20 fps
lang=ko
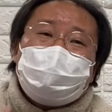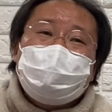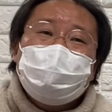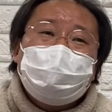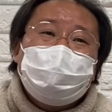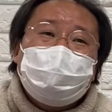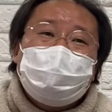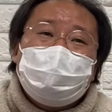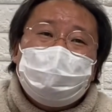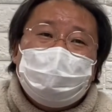
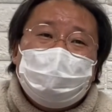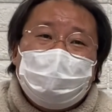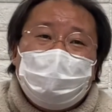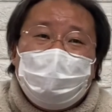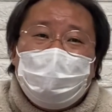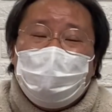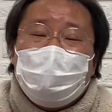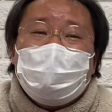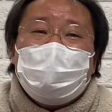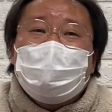수술을
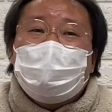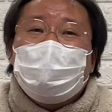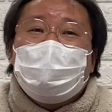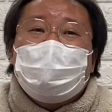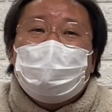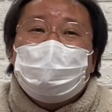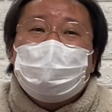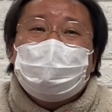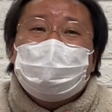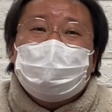그때 해야
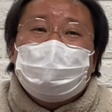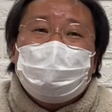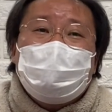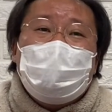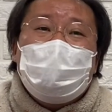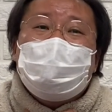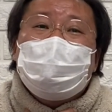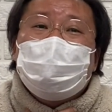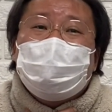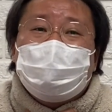되는
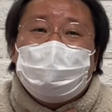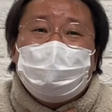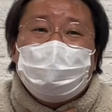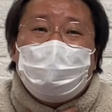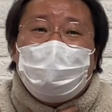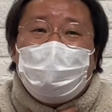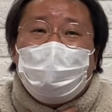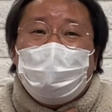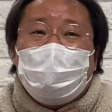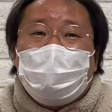
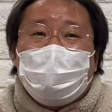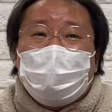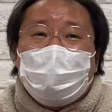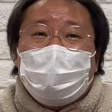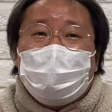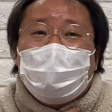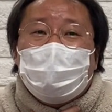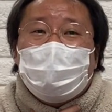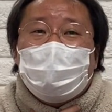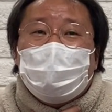상황이었는데,
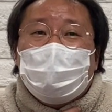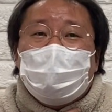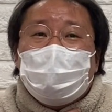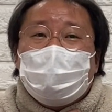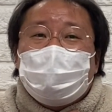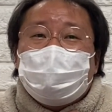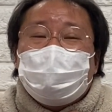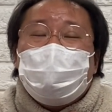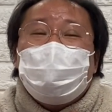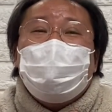
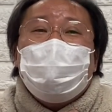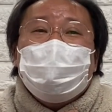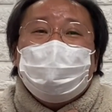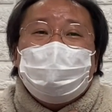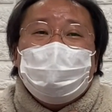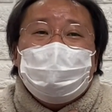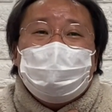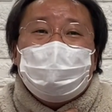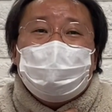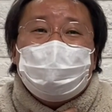첫
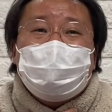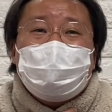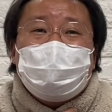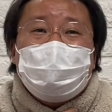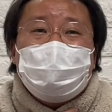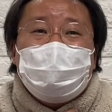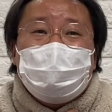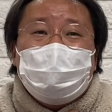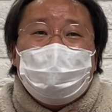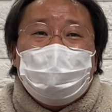
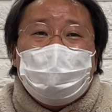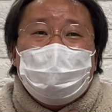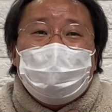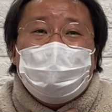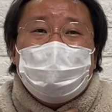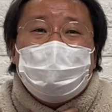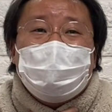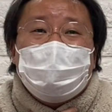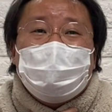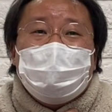번째적으로,
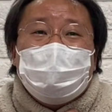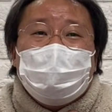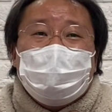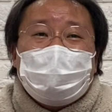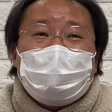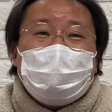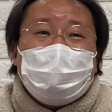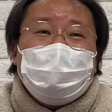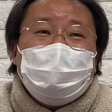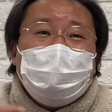
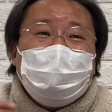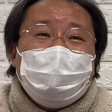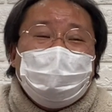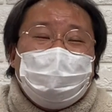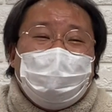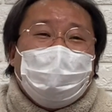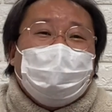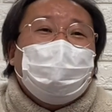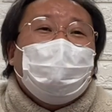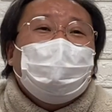그러니까 이
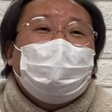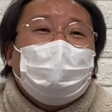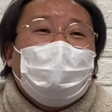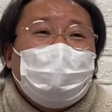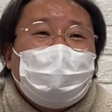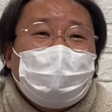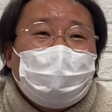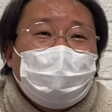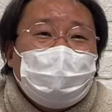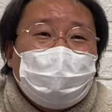
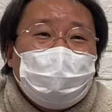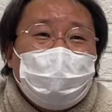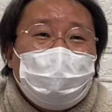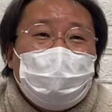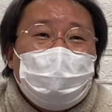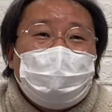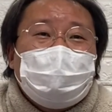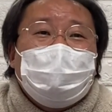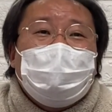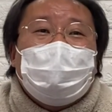
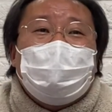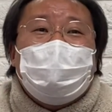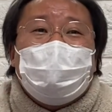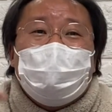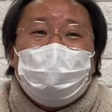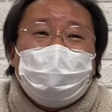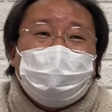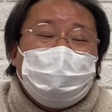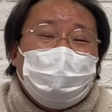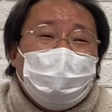제사장처럼 그냥
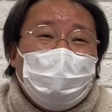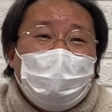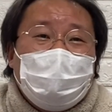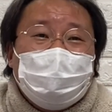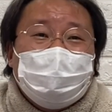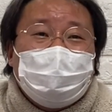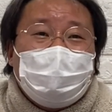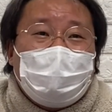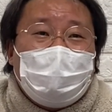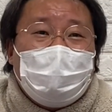보고
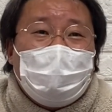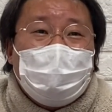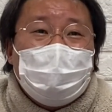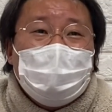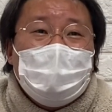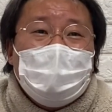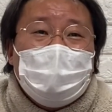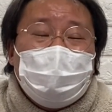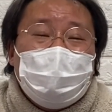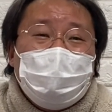지나간 사람,
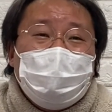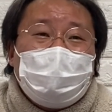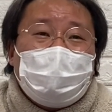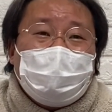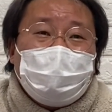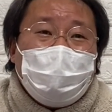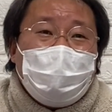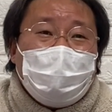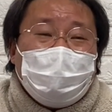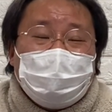뭐 이렇게
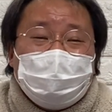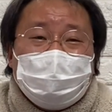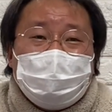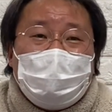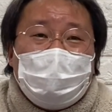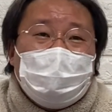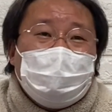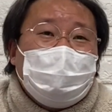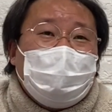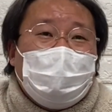똑같은
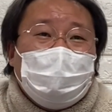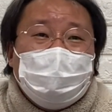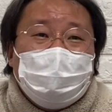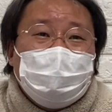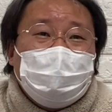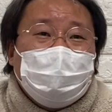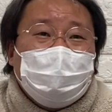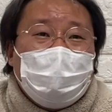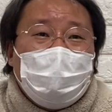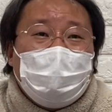상황은
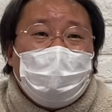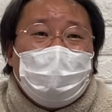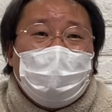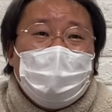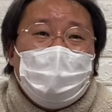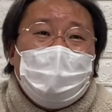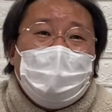아니지만,